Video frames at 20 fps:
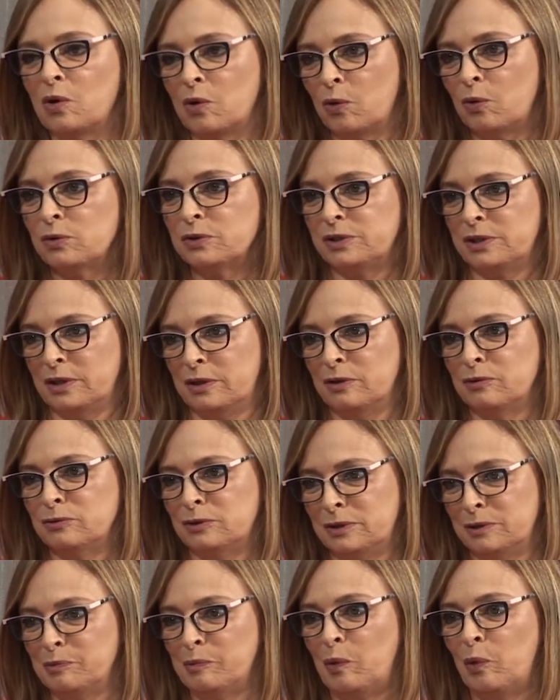conseguiu
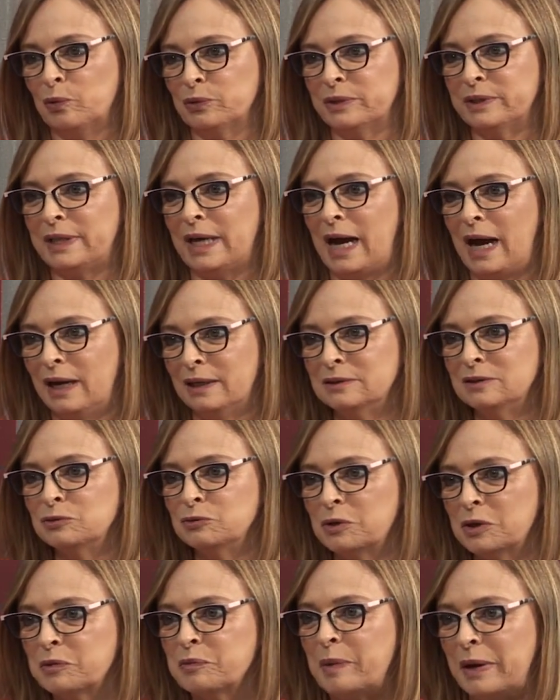se montar
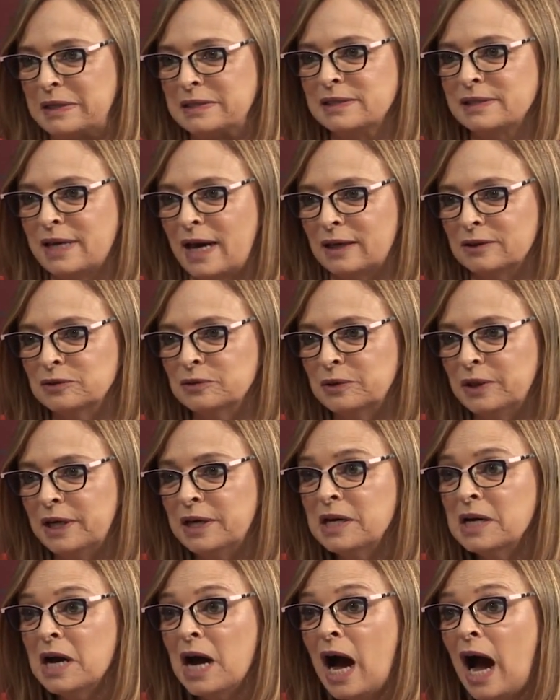no ano passado, né?
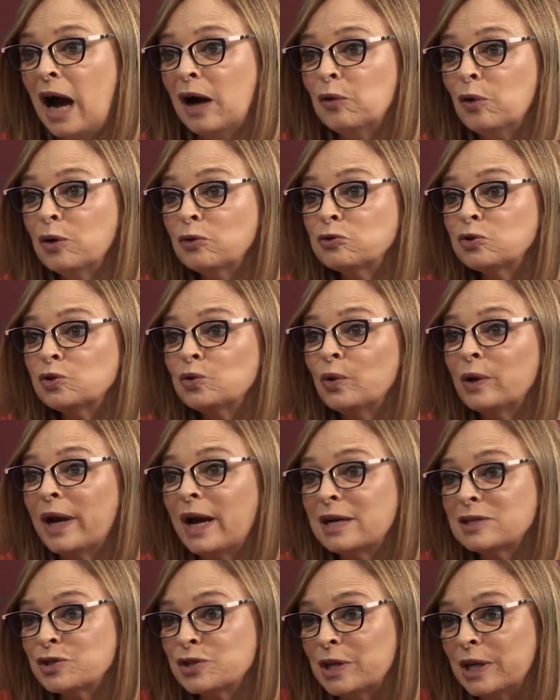Agora, o senhor
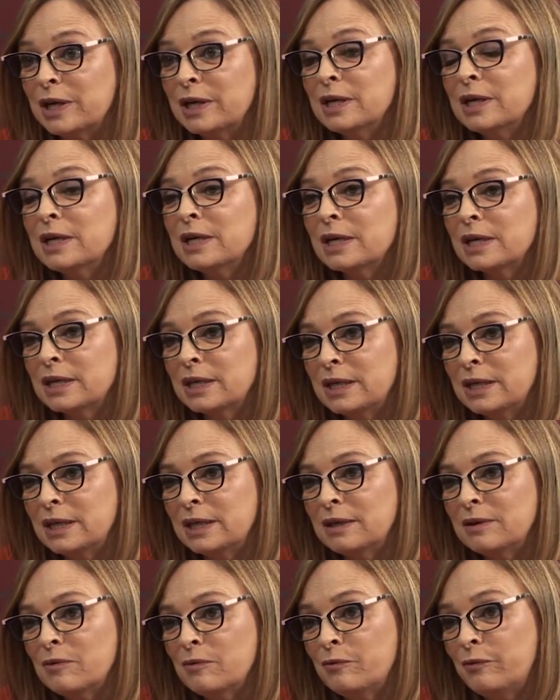acha
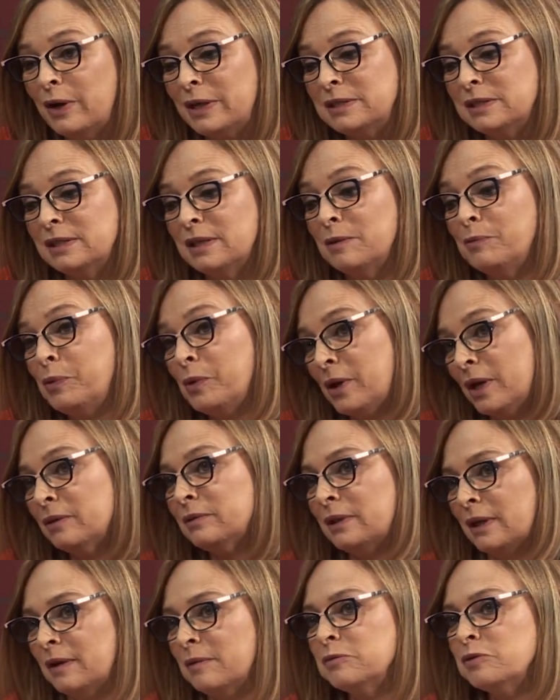que vai ser, porque
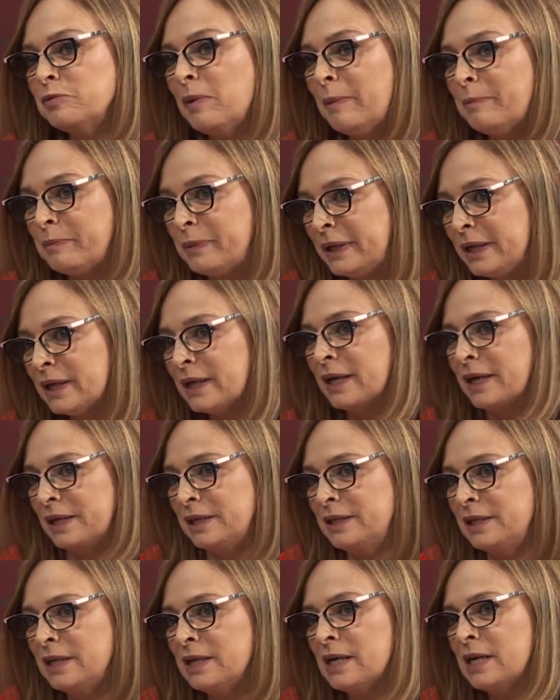teremos uma briga
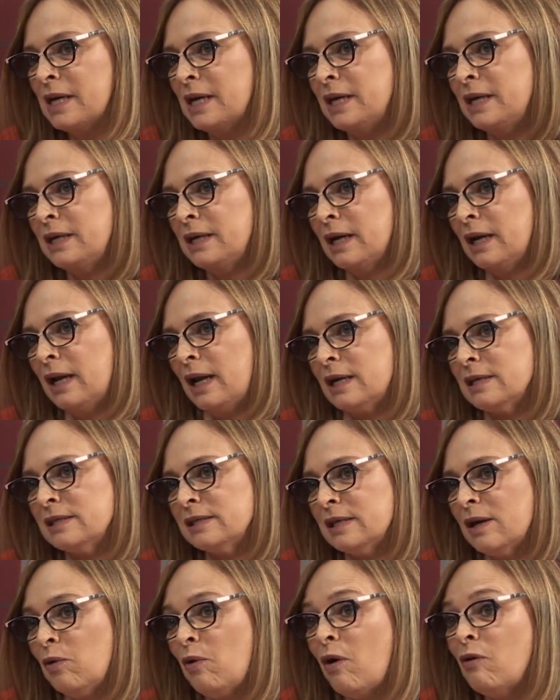aí em
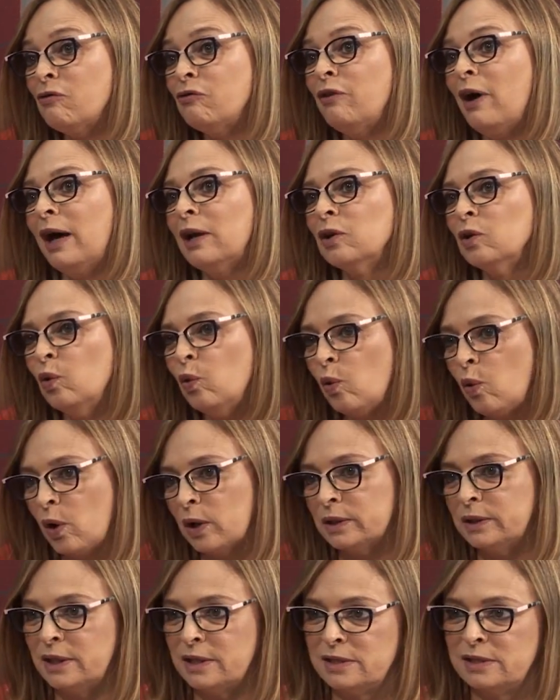relação ao
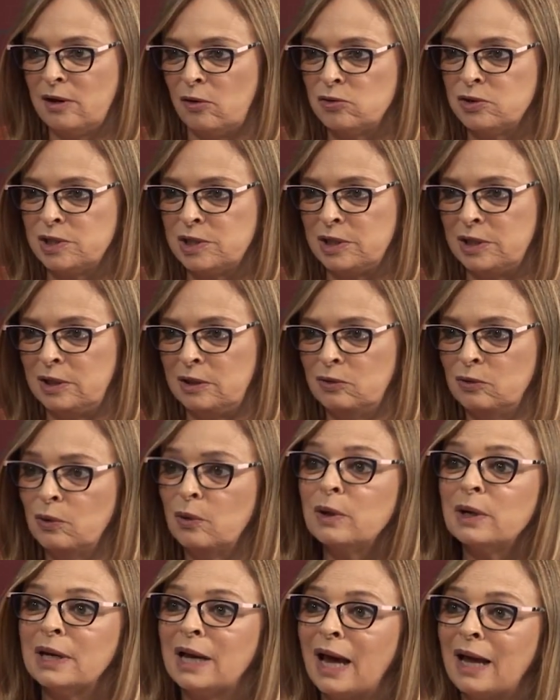valor desse auxílio.
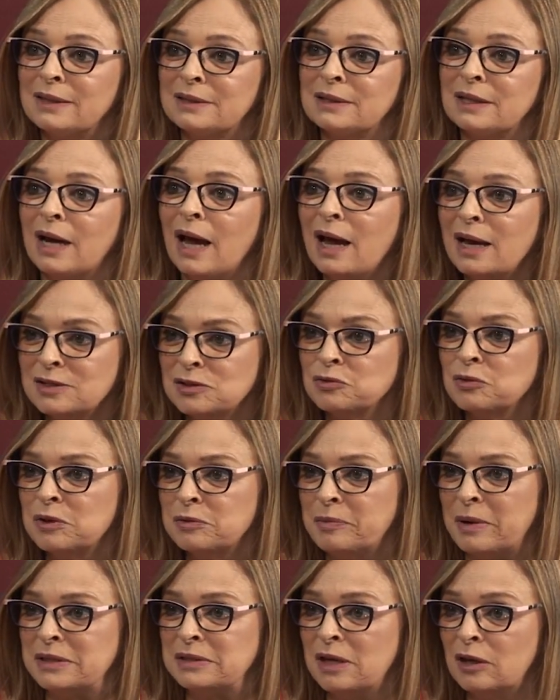Lá atrás, no
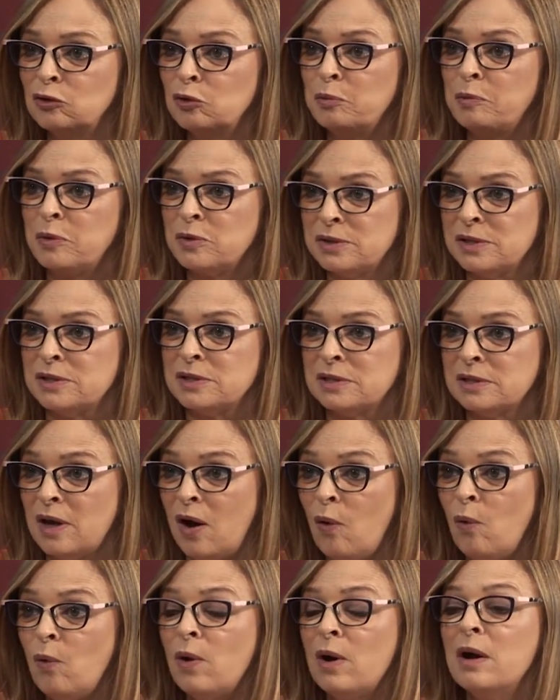ano passado, a
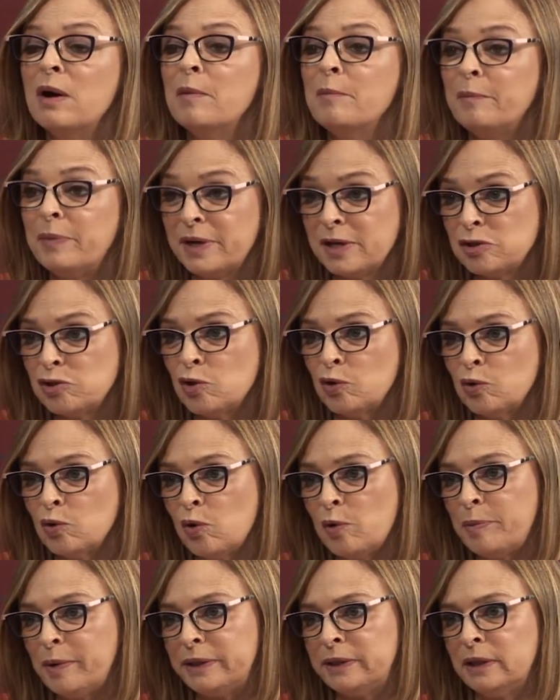oposição
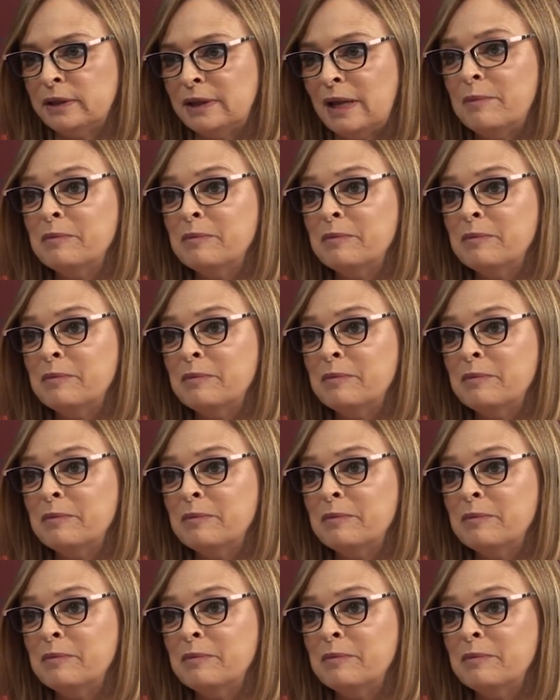pressionou para tentar